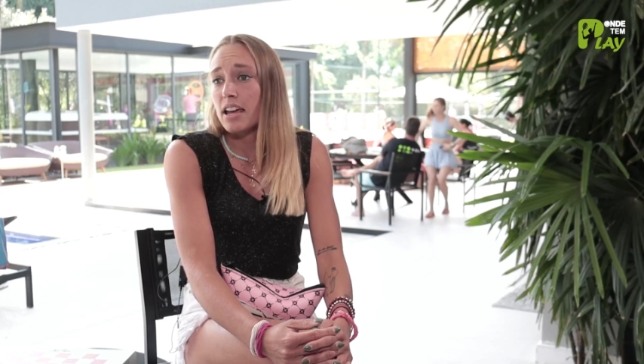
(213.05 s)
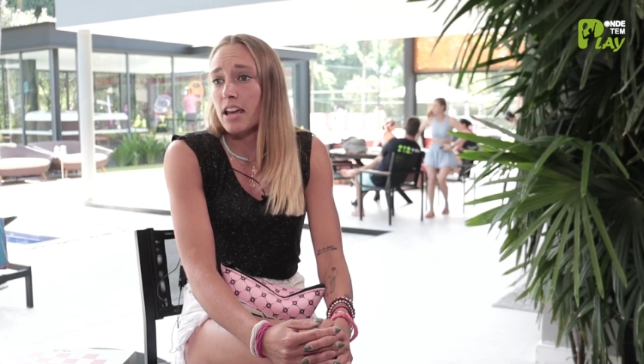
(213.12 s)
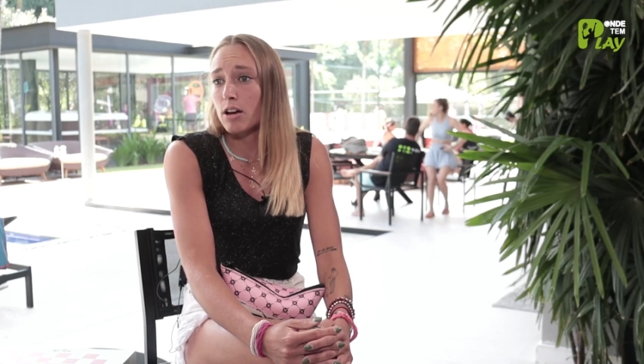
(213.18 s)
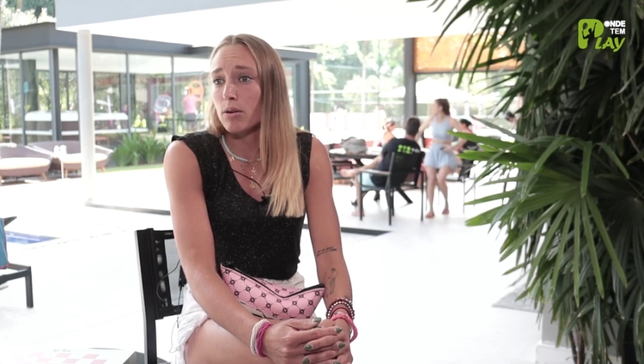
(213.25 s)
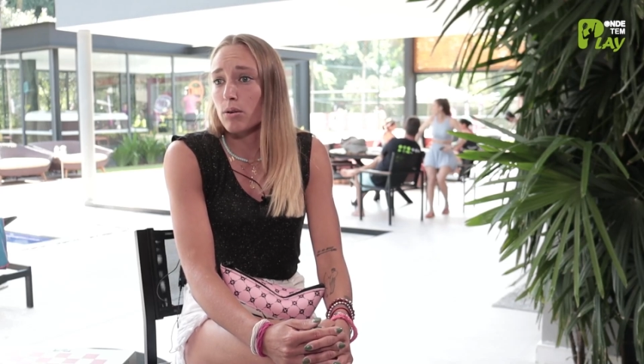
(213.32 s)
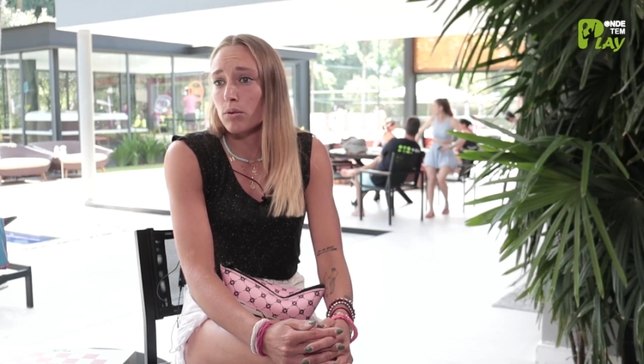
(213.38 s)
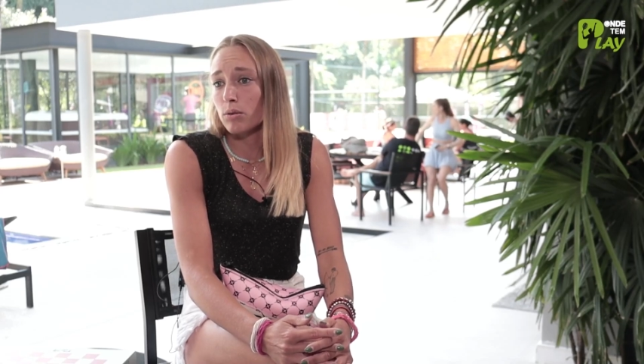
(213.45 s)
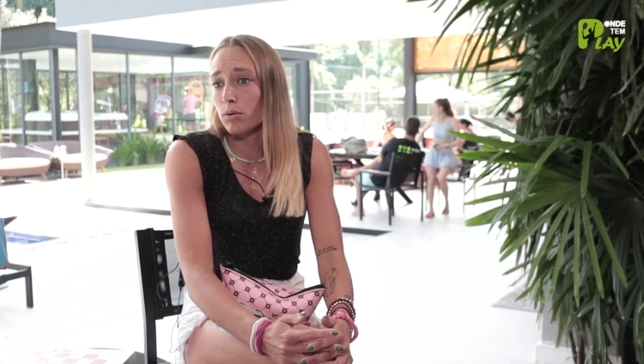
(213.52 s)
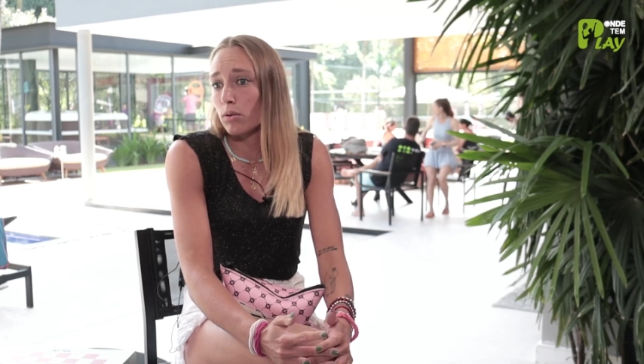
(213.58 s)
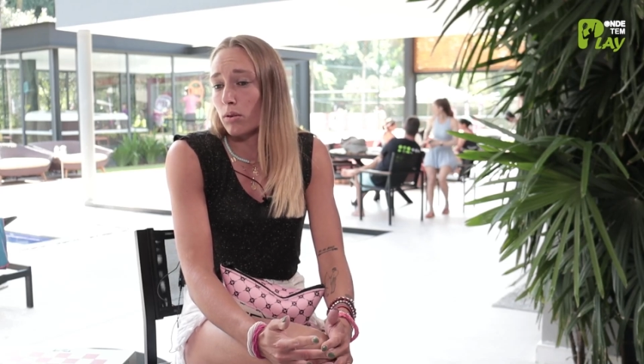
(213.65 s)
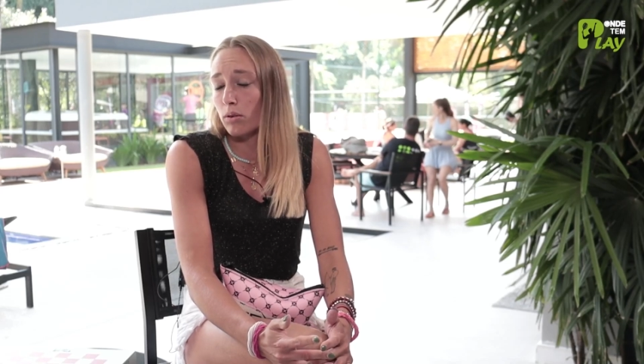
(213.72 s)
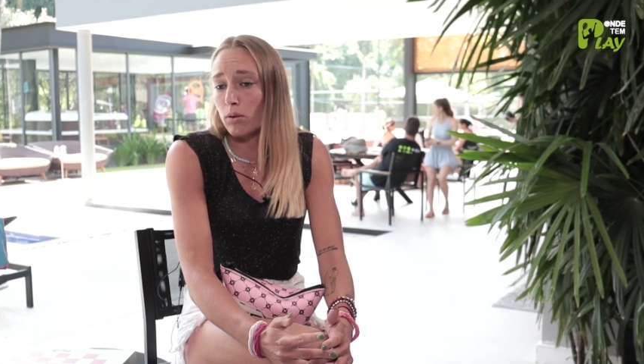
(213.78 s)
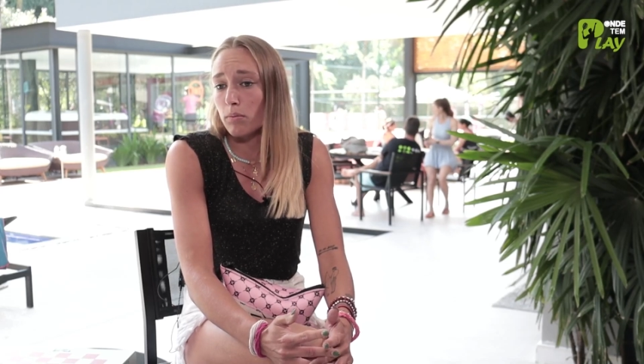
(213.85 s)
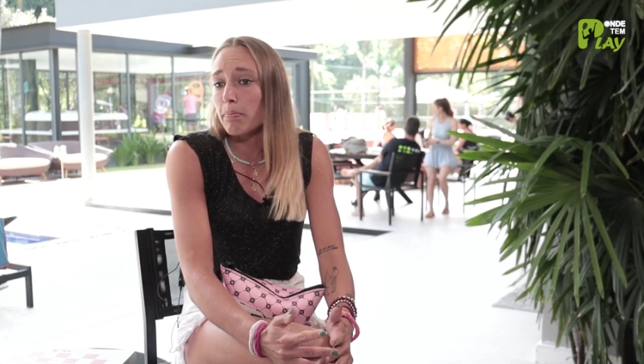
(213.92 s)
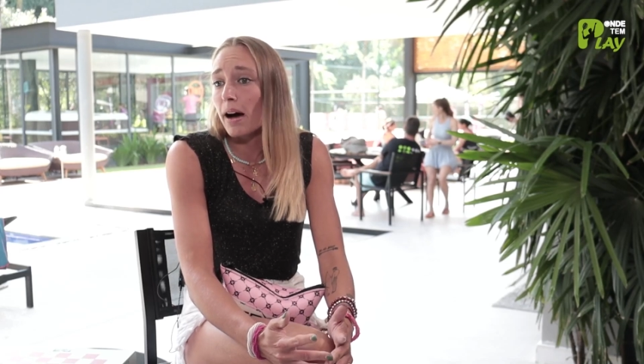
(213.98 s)

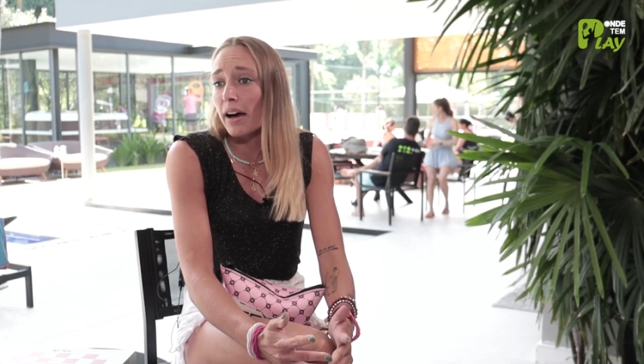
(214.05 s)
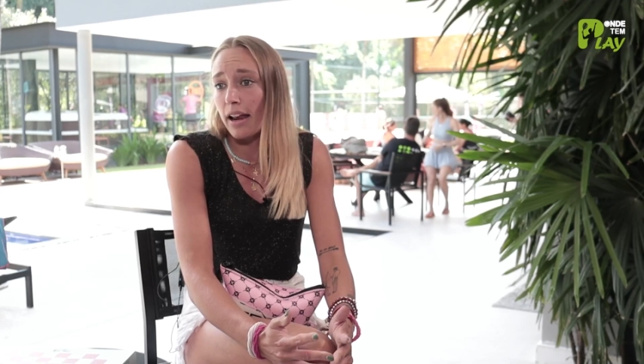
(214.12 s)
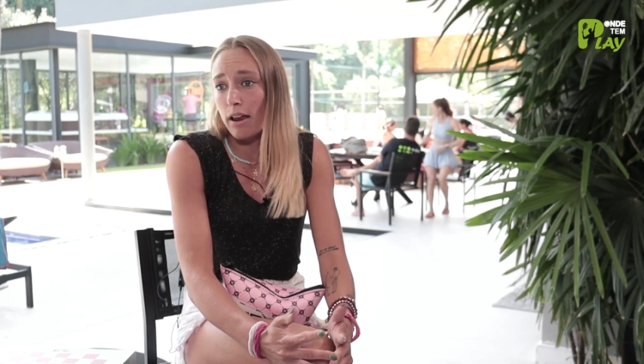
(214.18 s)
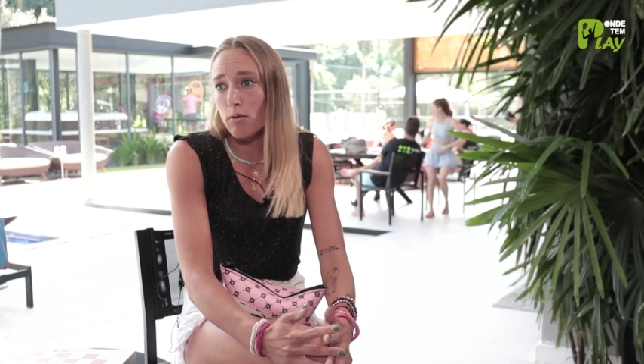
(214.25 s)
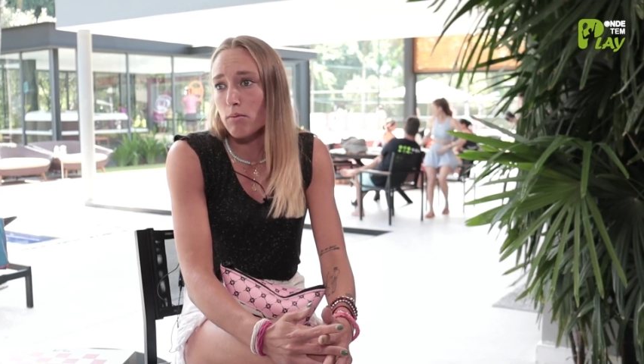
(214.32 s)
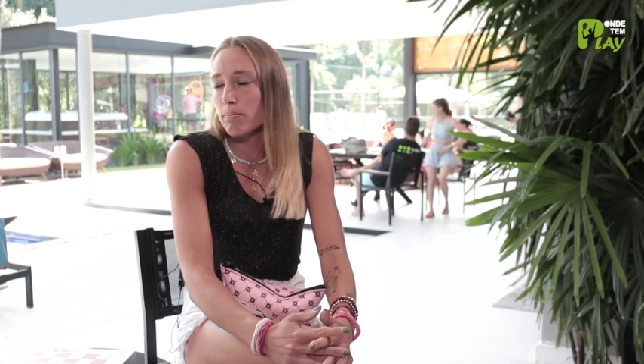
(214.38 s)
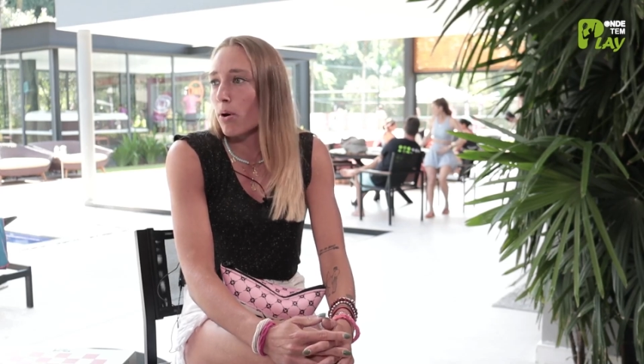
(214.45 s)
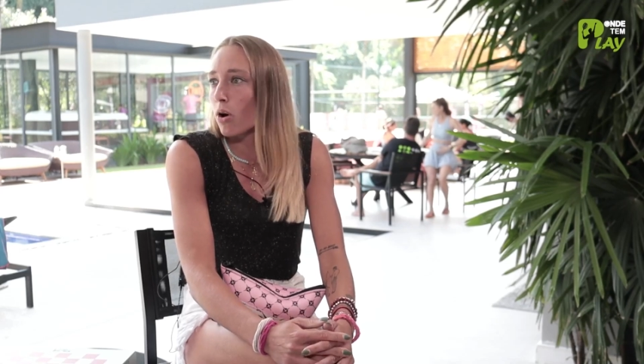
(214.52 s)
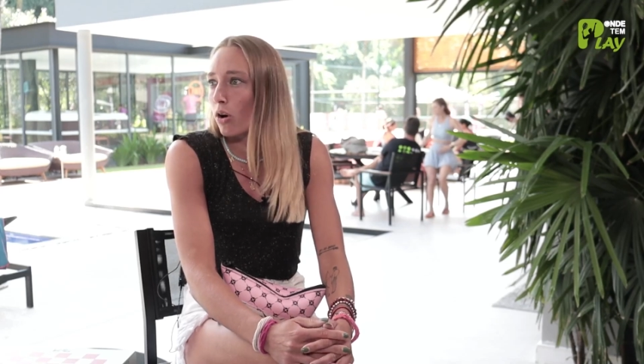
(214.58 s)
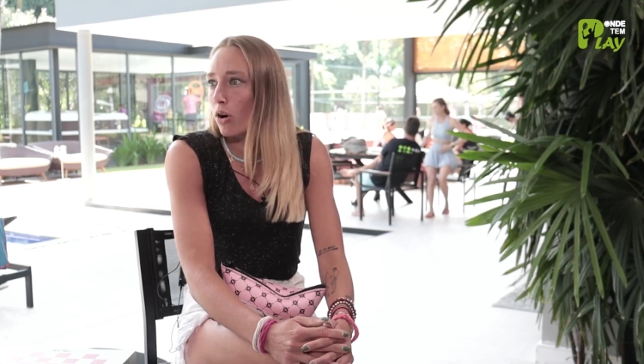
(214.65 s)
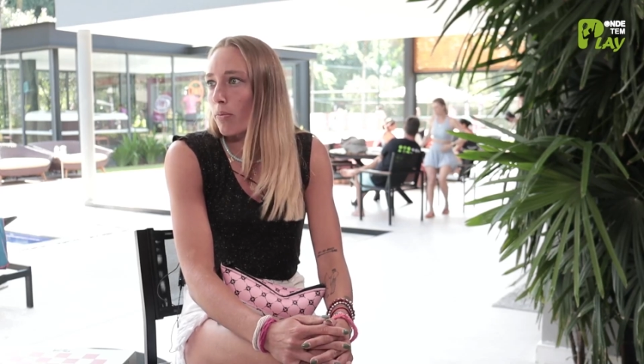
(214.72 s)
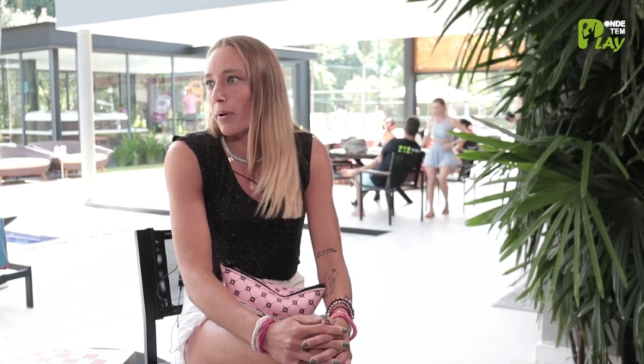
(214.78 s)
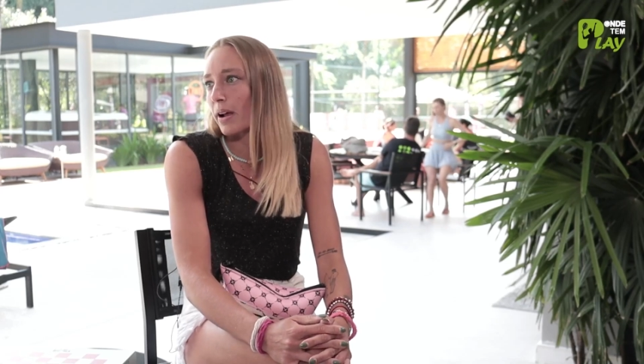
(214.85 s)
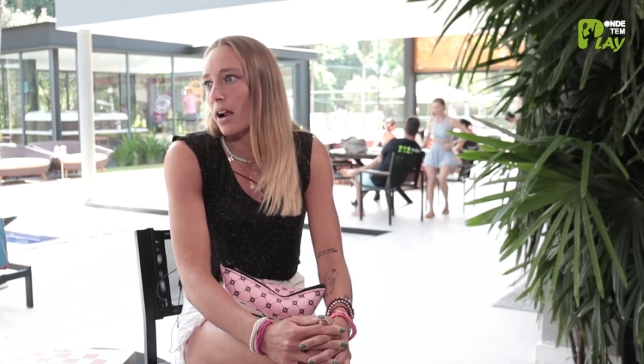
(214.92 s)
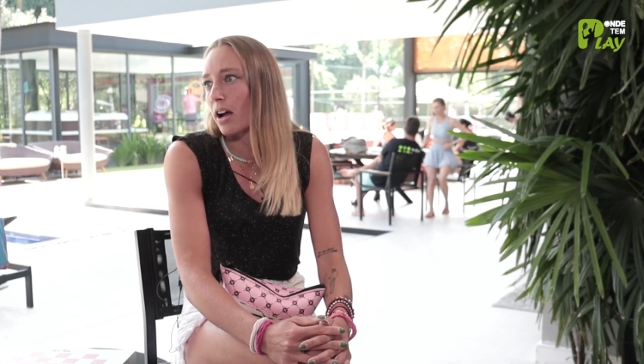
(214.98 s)
eu parei um
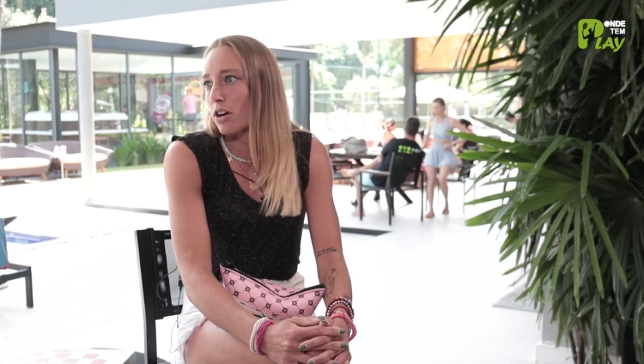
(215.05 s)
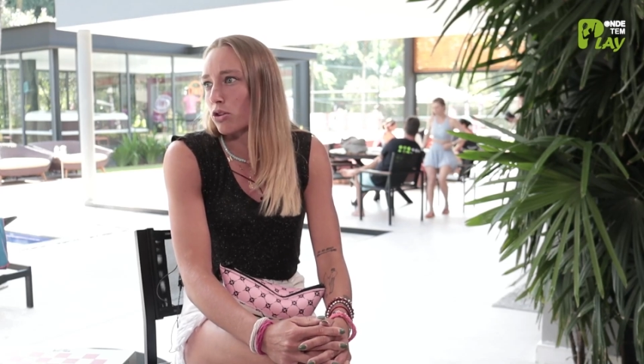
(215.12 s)
pouco para